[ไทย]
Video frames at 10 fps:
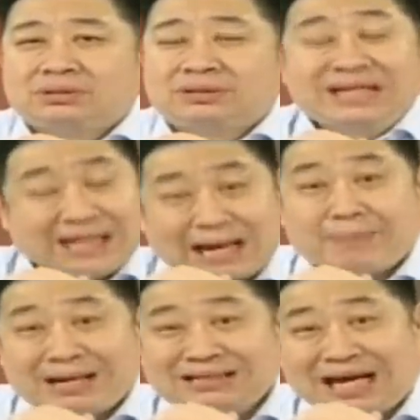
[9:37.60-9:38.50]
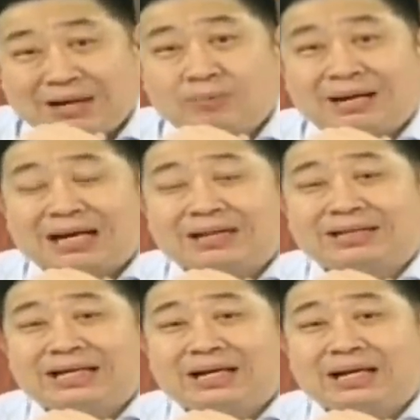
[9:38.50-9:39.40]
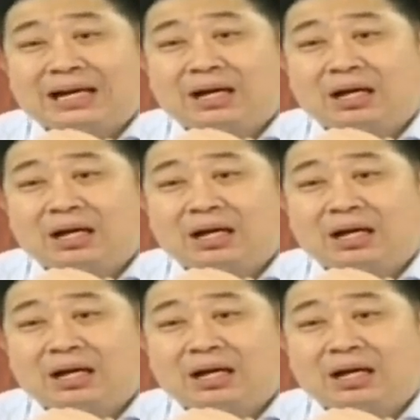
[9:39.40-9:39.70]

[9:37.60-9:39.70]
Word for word: นี่ขนาดแบงก์ชาติลงมาการันตีแล้วนะ